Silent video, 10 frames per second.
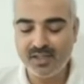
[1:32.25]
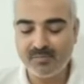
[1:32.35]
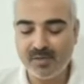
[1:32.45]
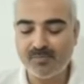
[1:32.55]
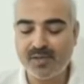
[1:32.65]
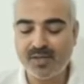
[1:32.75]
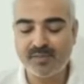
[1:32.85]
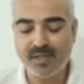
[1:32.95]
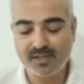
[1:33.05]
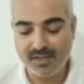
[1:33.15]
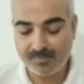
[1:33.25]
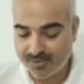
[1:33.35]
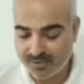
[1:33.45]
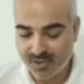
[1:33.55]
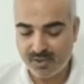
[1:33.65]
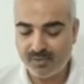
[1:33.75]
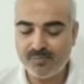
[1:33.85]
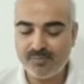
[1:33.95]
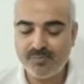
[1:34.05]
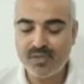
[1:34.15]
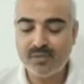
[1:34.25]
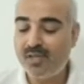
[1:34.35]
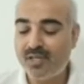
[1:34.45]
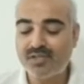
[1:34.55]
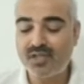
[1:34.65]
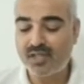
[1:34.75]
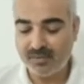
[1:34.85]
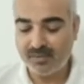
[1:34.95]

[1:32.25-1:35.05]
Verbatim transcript: వాళ్లకు ఫలితం కూడా లభిస్తూ ఉంటుంది